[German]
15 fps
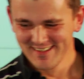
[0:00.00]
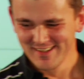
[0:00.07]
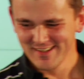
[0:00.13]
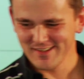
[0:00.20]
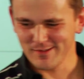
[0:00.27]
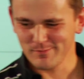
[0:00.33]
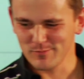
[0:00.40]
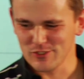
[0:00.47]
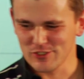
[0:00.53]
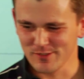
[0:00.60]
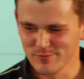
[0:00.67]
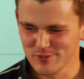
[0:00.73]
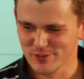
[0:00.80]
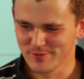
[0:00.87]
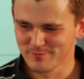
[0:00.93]
Ähm,
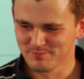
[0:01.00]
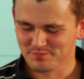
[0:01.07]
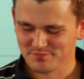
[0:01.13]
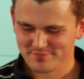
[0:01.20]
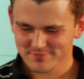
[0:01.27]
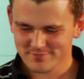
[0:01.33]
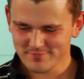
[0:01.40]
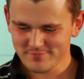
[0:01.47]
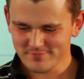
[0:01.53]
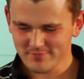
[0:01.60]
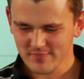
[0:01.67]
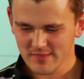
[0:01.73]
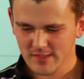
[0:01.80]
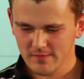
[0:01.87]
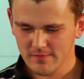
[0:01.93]
stimmt schon.
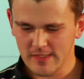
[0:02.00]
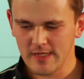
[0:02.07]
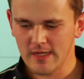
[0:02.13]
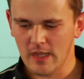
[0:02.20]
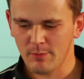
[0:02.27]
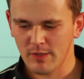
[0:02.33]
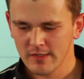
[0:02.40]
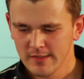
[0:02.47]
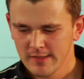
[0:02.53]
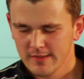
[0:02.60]
Nee, aber